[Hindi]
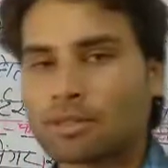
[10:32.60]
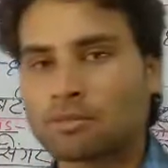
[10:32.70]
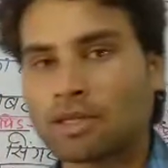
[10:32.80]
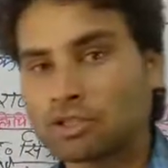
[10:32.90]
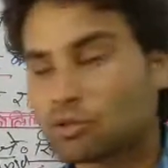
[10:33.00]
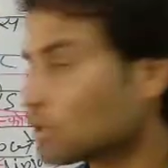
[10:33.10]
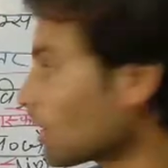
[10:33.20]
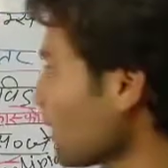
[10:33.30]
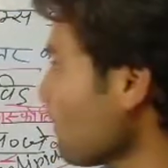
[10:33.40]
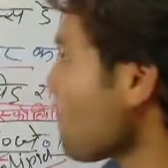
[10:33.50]
होते हैं
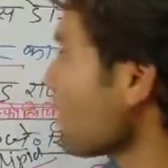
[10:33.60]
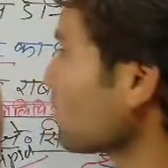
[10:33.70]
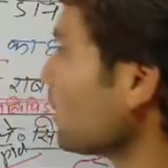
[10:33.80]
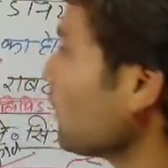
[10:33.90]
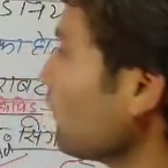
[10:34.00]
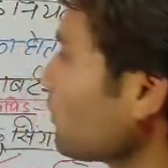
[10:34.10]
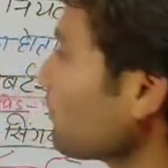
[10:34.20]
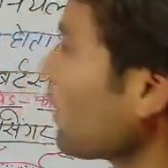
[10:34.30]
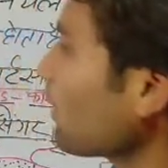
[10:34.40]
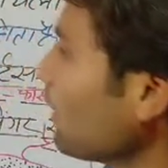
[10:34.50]
सैंडविच मॉडल
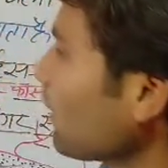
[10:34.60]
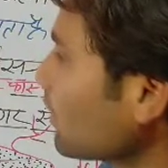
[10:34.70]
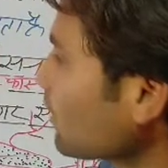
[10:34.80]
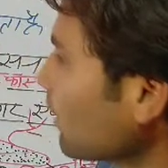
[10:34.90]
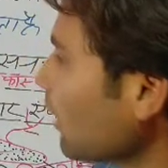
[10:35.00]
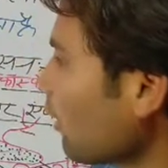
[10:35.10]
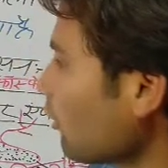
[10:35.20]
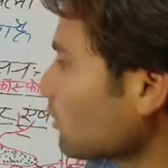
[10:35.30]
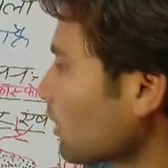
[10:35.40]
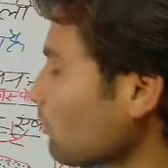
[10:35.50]
एकक कला और तरल
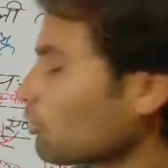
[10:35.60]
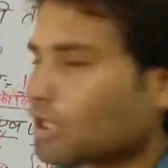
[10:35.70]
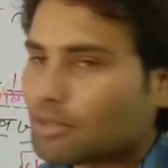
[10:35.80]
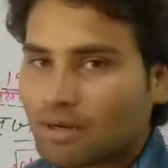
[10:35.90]
मोजाइक मॉडल